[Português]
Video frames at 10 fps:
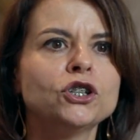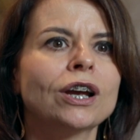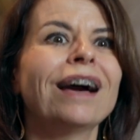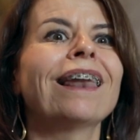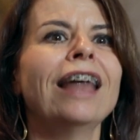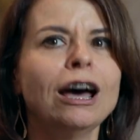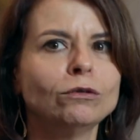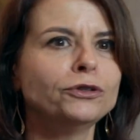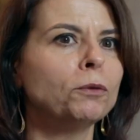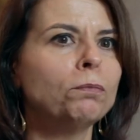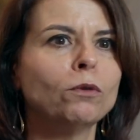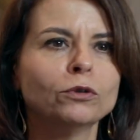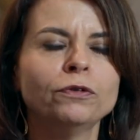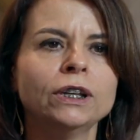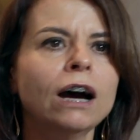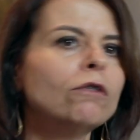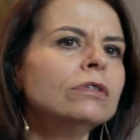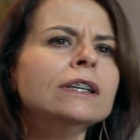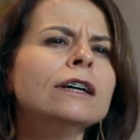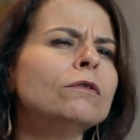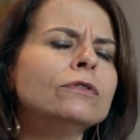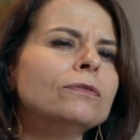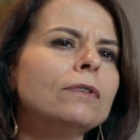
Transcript: chegar lá no seu ponto final? Não.